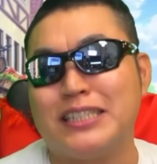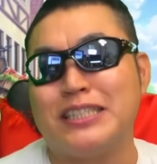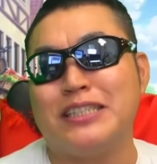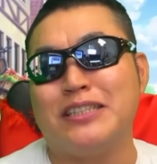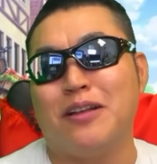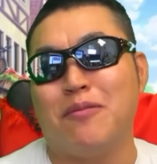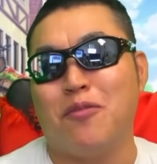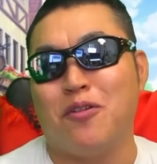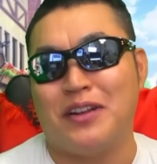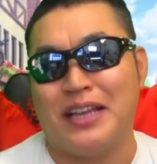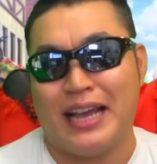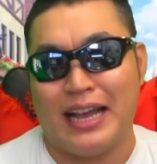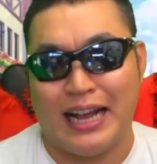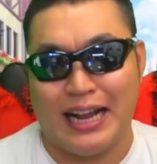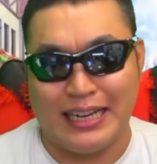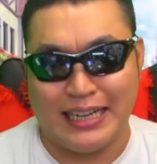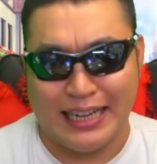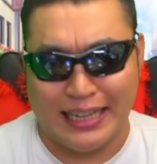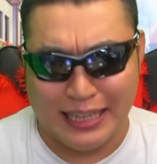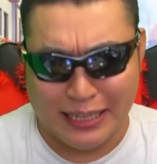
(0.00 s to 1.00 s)
次の盛り上
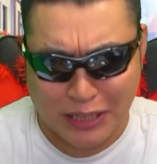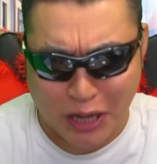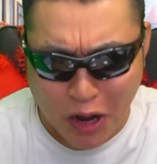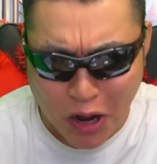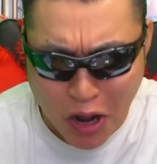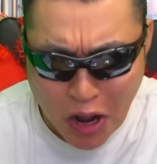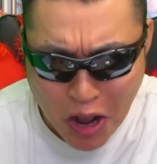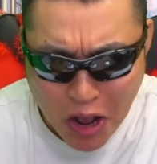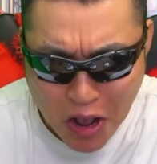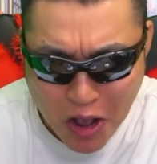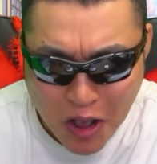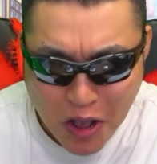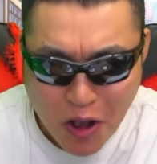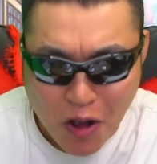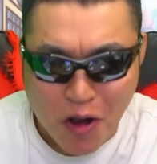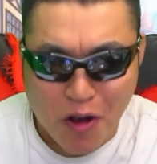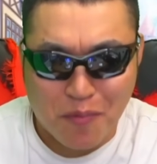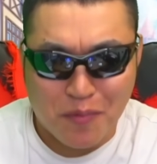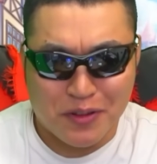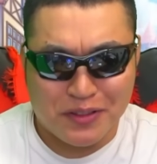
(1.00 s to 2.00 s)
がりかなと
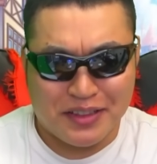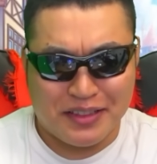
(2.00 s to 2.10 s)
思っ